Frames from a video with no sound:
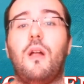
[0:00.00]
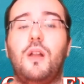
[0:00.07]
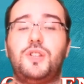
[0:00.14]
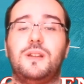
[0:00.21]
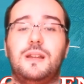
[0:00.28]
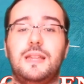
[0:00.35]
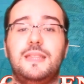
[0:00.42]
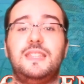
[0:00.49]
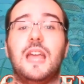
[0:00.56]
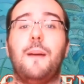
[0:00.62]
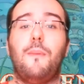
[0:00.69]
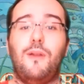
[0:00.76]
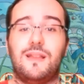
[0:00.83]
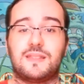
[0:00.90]
oggi
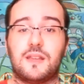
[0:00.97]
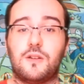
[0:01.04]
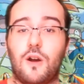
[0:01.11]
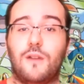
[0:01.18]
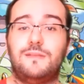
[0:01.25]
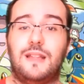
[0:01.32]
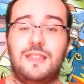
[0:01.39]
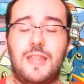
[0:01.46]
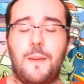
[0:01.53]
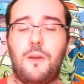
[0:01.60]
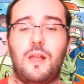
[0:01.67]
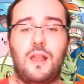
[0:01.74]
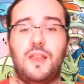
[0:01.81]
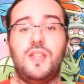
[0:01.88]
analizziamo la seconda, andiamo